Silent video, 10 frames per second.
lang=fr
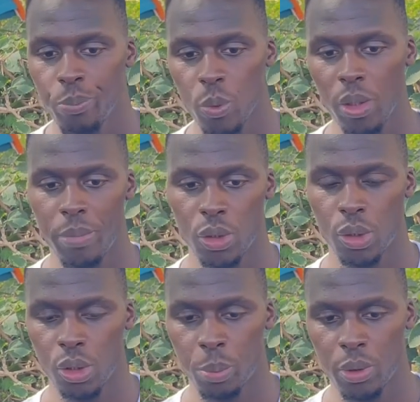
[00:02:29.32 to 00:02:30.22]
oui, bien
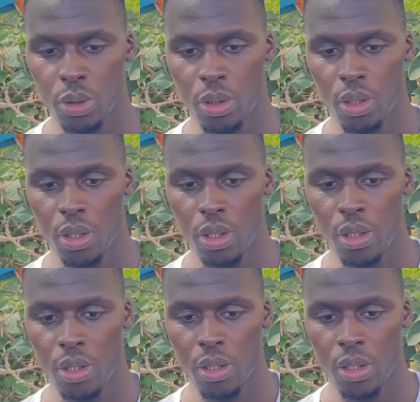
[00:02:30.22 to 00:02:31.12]
sûr, je pense
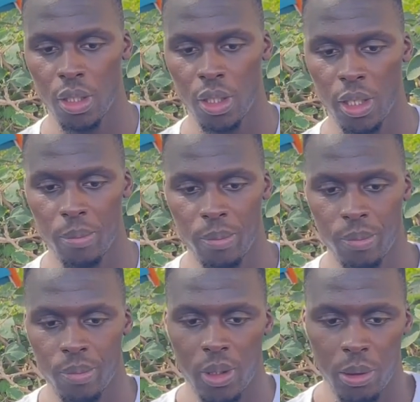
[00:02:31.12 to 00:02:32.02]
que,
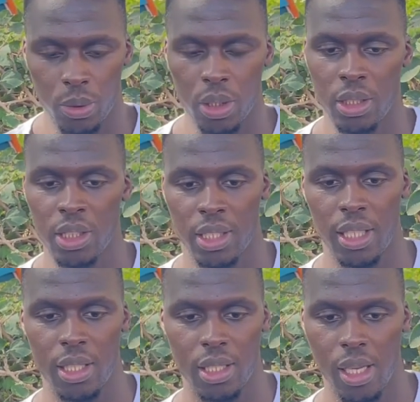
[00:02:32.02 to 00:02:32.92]
comme, tu as dit,
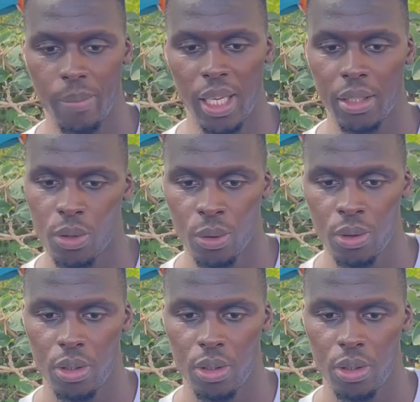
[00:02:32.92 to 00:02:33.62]
c'est un marathon.